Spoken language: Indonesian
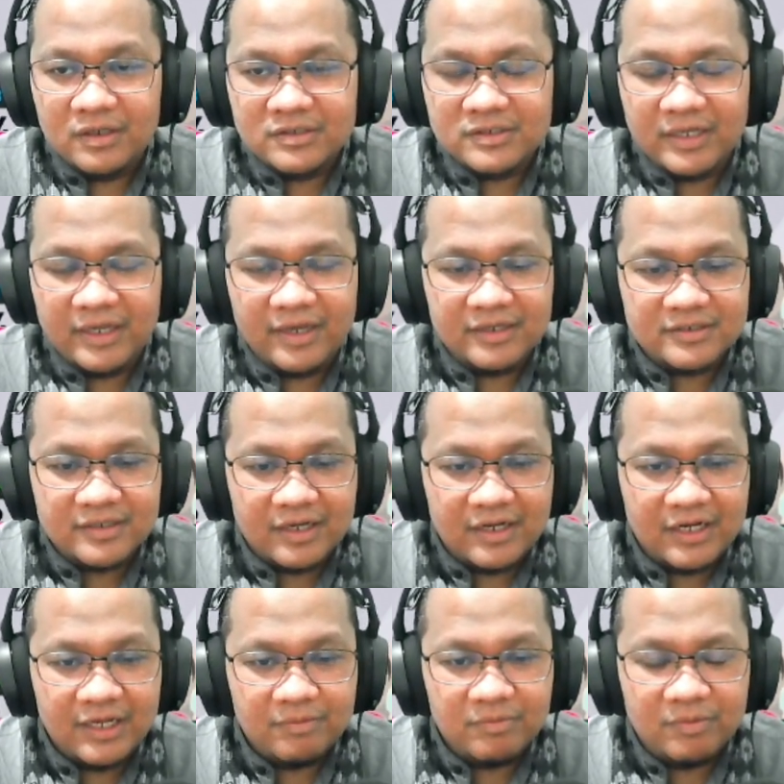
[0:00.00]
Sayang
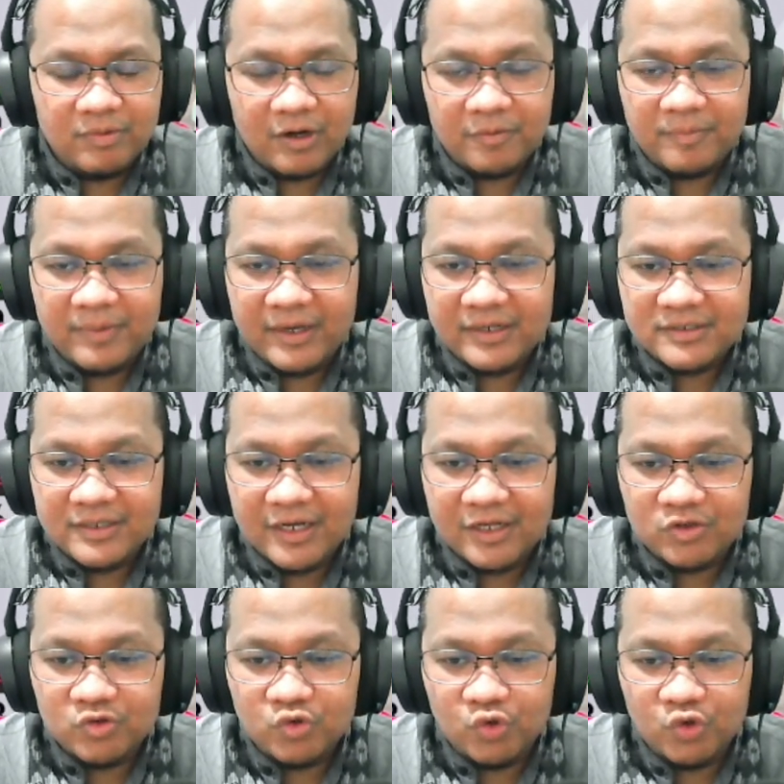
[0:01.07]
sekali beberapa pemain sedang
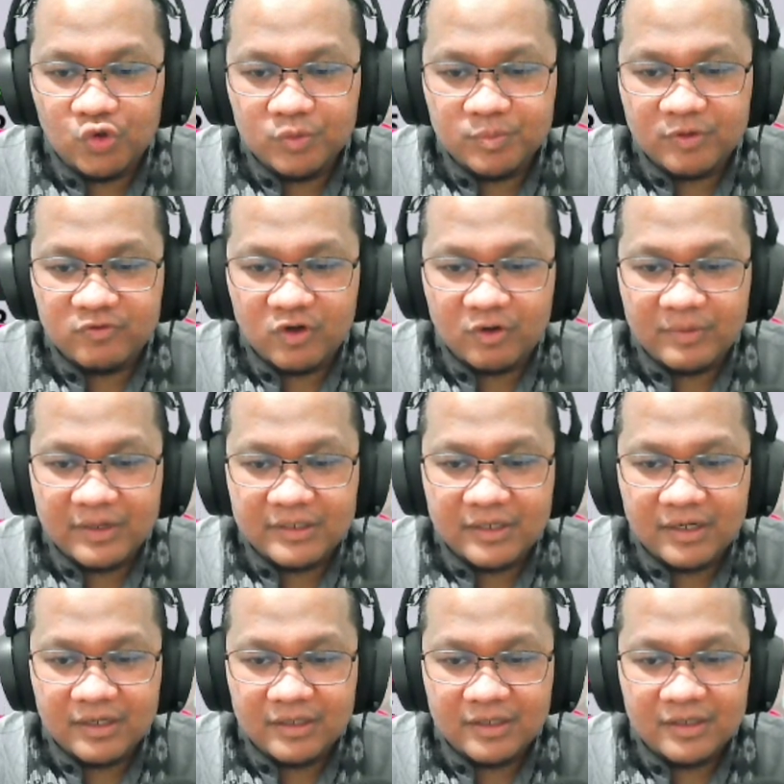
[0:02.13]
turun
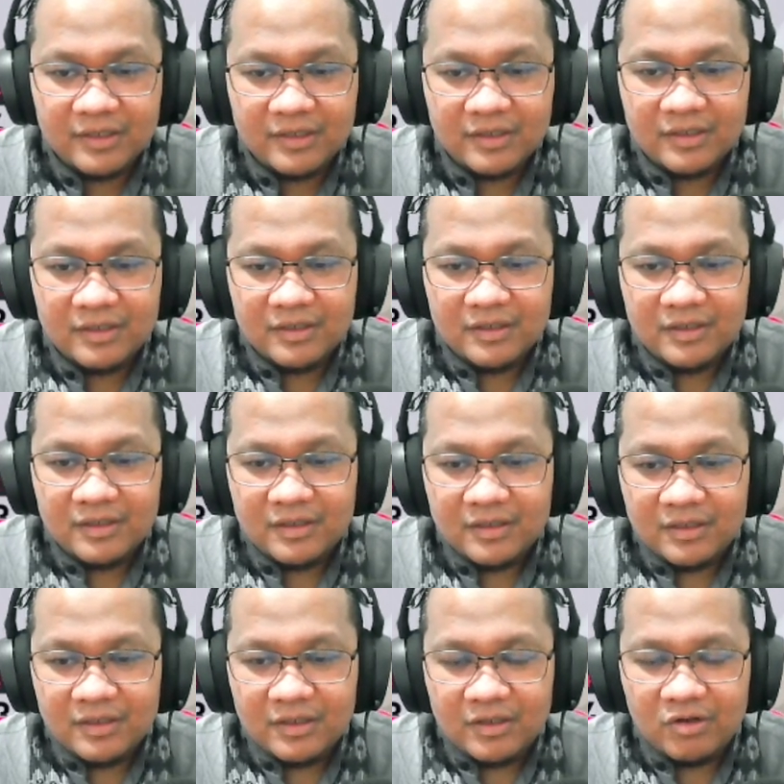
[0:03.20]
performanya.
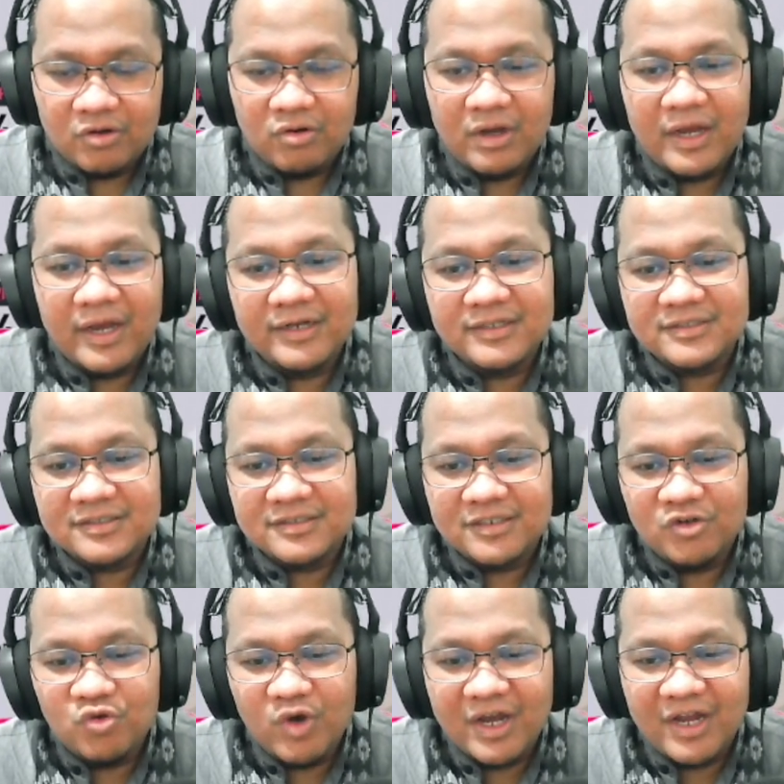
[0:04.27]
Oh Hans,
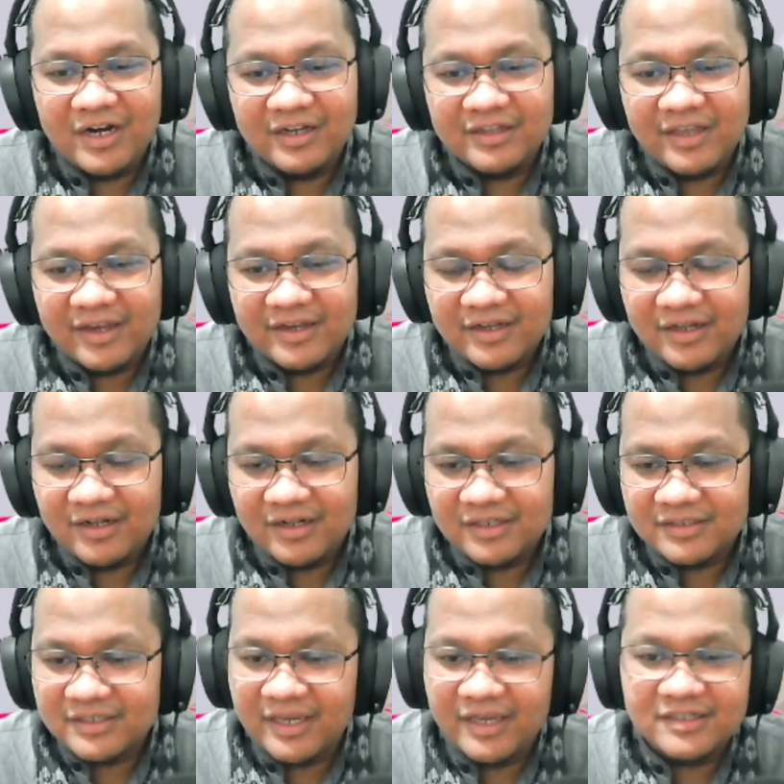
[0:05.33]
dua kali di tackle.
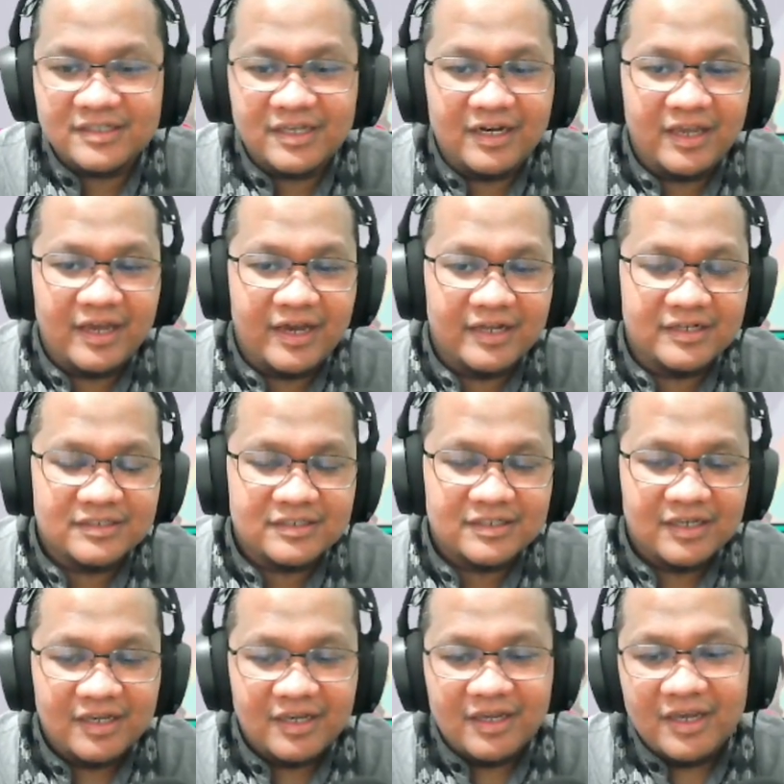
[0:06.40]
Sayang sekali Hans
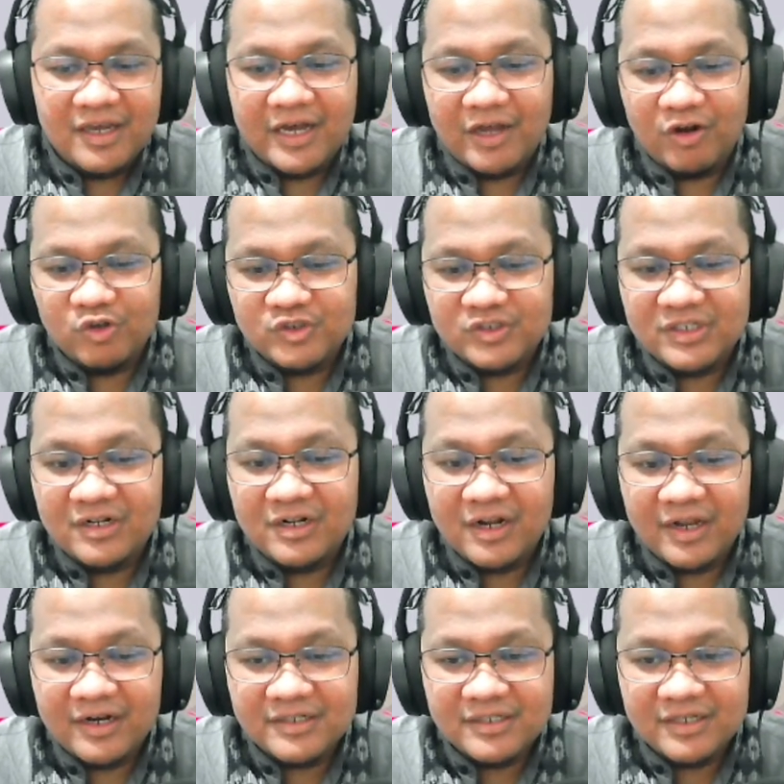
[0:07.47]
harus
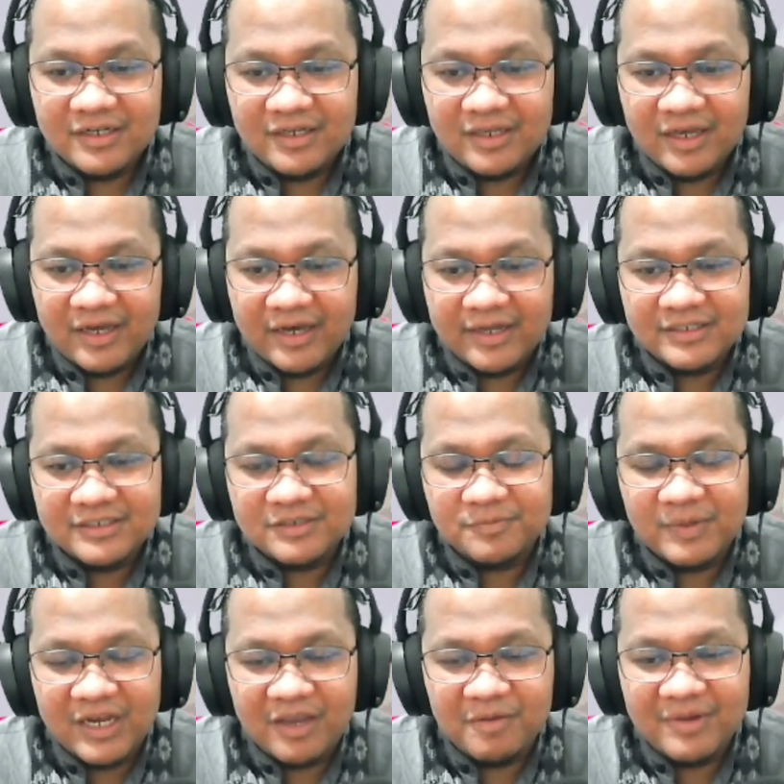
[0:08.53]
cedera di sini Hans
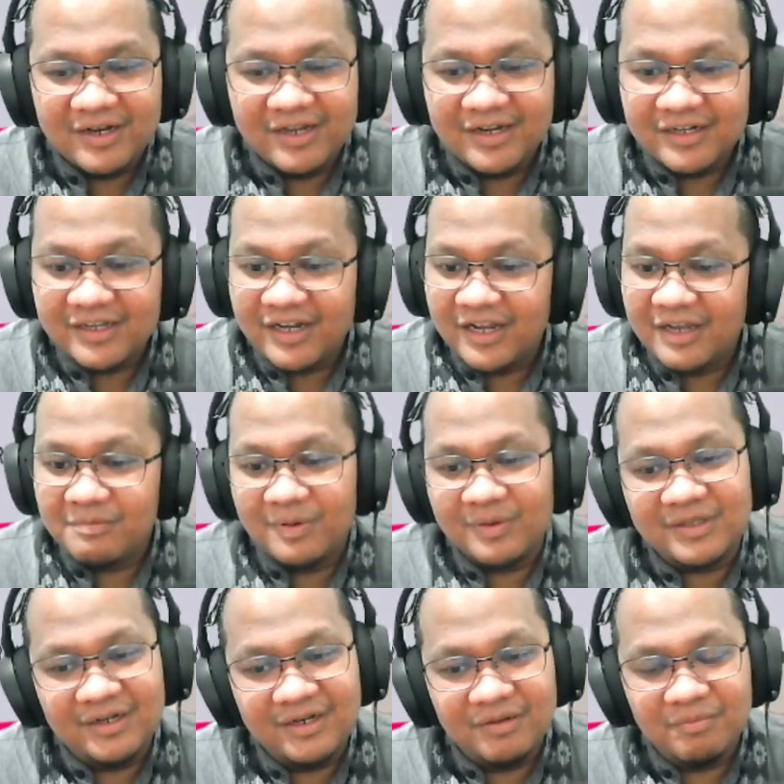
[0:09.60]
Pangemanan karena emang
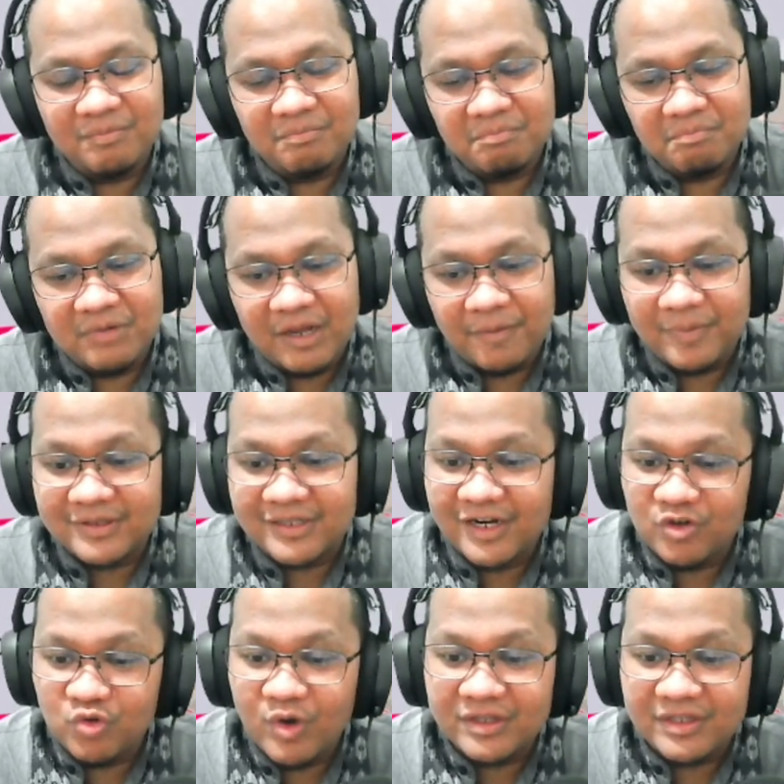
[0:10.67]
tadi mendapatkan
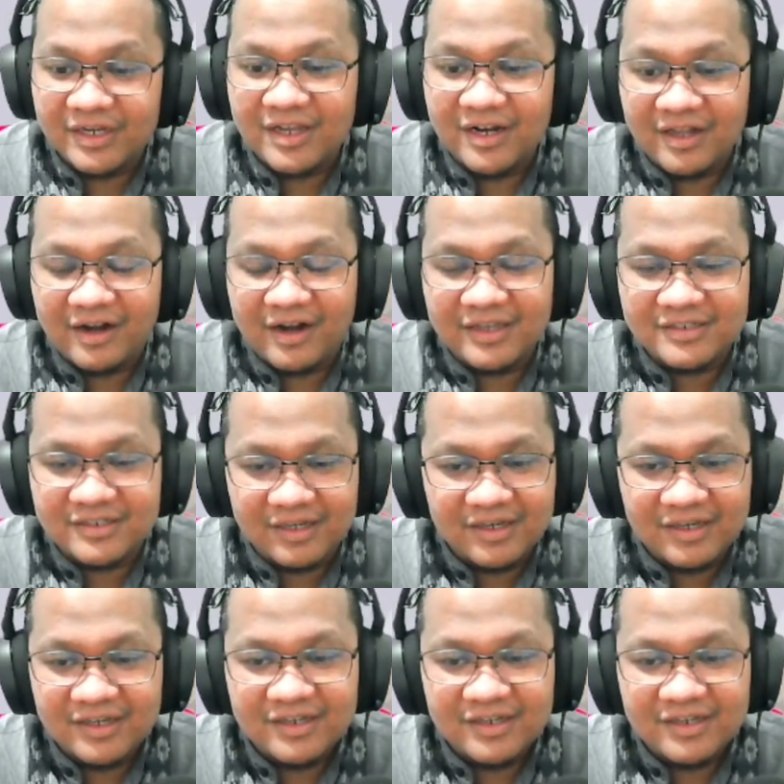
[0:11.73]
dua tackle keras ya.